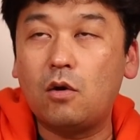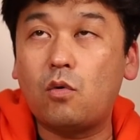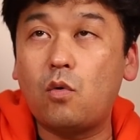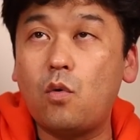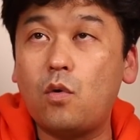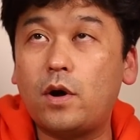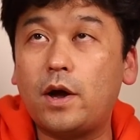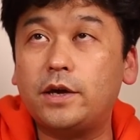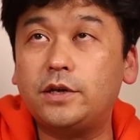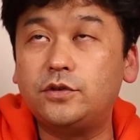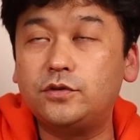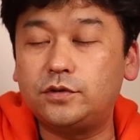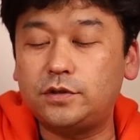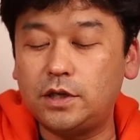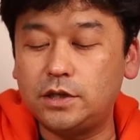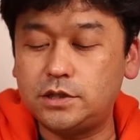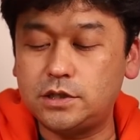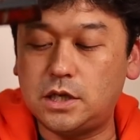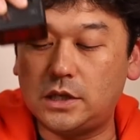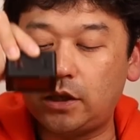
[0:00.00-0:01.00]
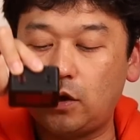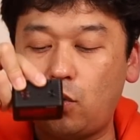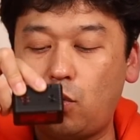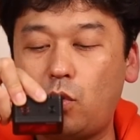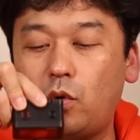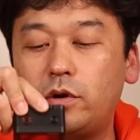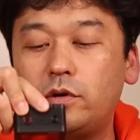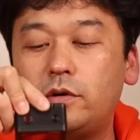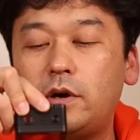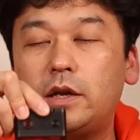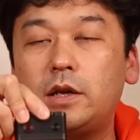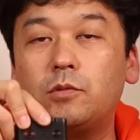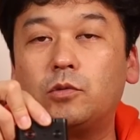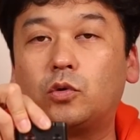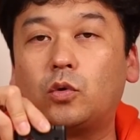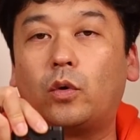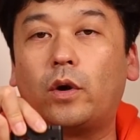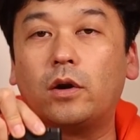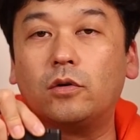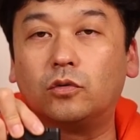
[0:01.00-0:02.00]
今回2 0センチなんでこれぐらいでも
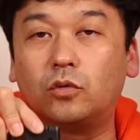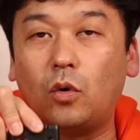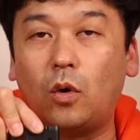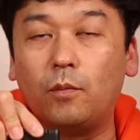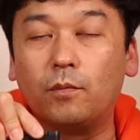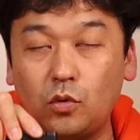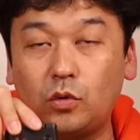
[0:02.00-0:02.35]
取れるとい